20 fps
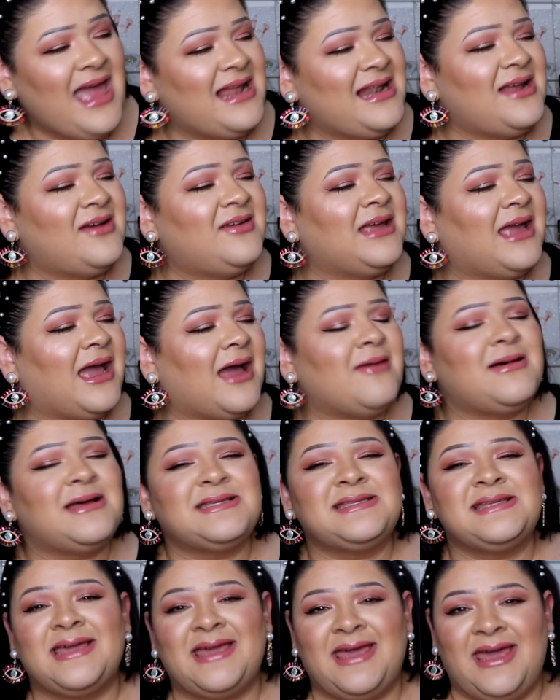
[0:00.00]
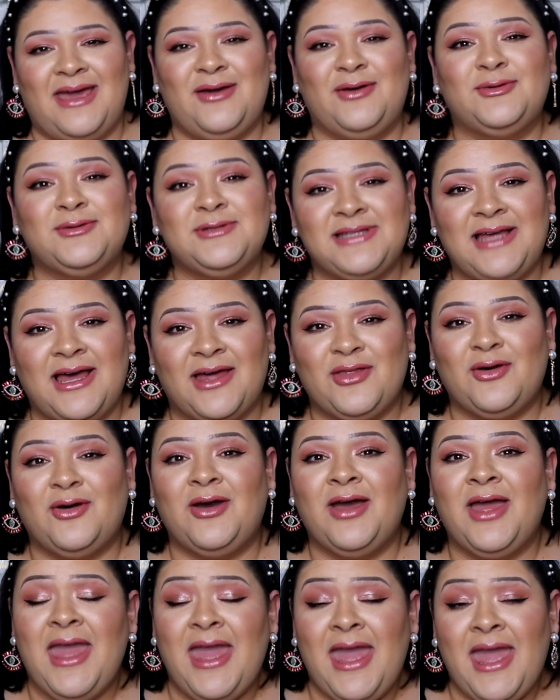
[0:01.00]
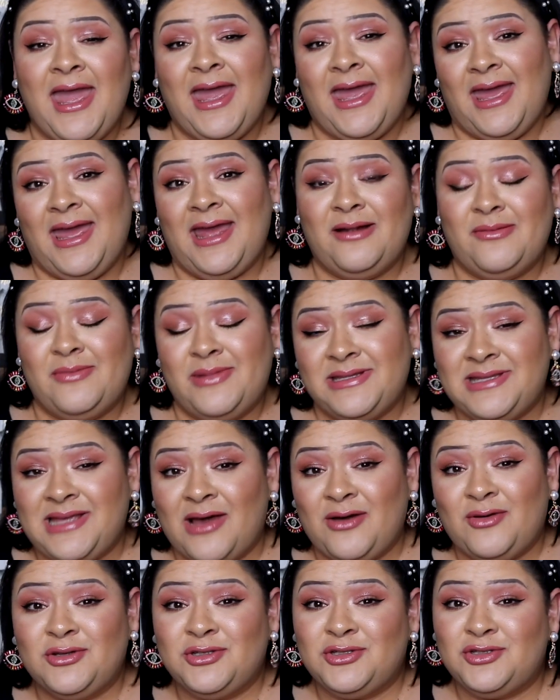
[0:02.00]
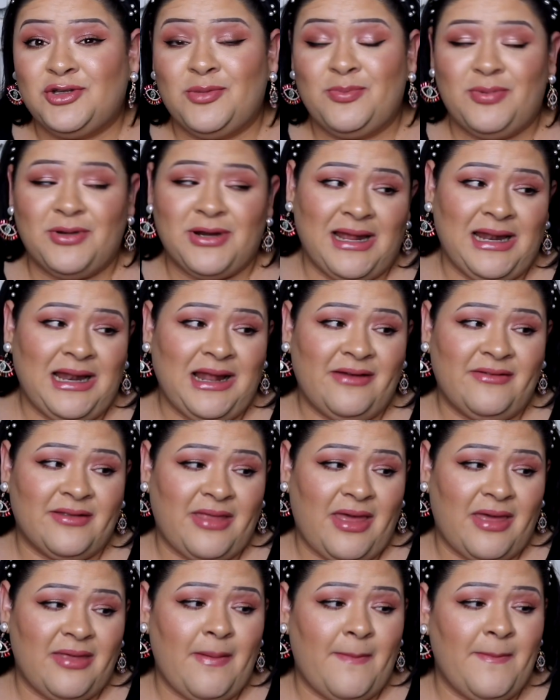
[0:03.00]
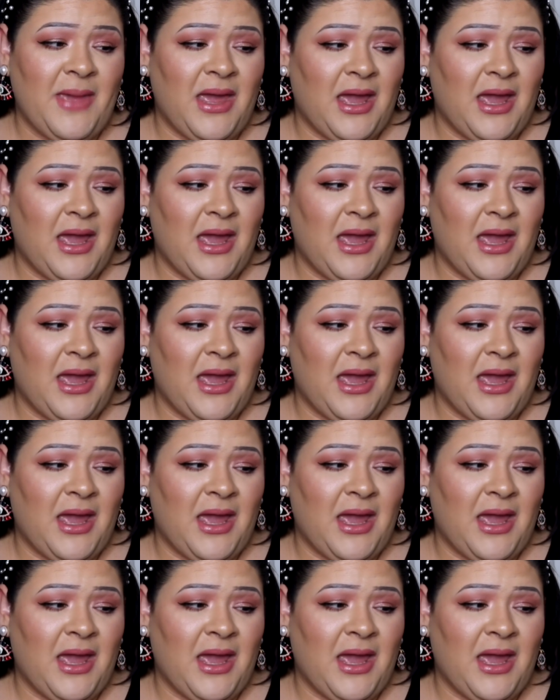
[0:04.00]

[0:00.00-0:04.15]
es la única base que he usado el mes de agosto porque la verdad me